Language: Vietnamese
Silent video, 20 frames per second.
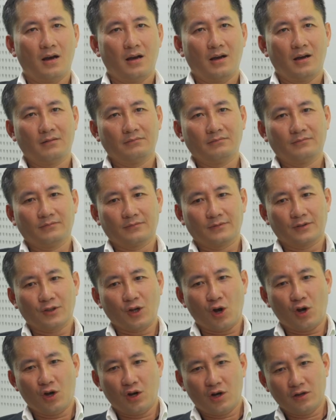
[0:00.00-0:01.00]
Um,
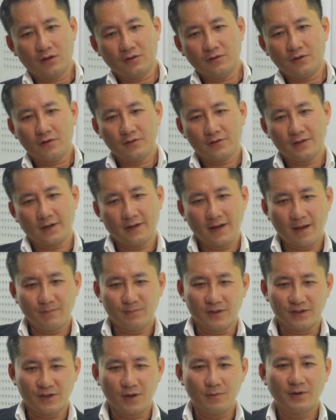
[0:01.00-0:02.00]
đó nó sẽ nằm
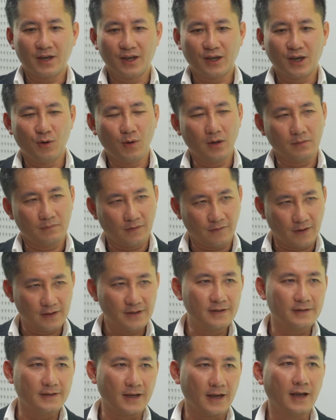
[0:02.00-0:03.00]
ở trong cái kế hoạch mà phát
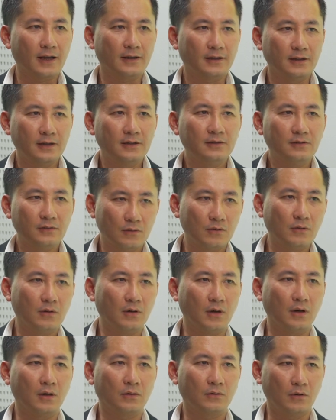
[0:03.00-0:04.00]
triển dài hạn hơn
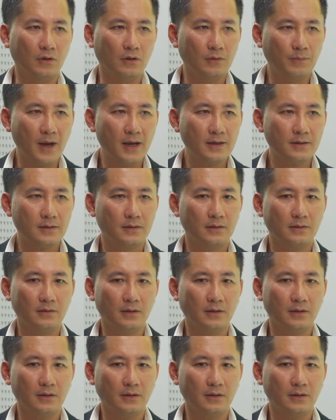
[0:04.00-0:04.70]
của của OPES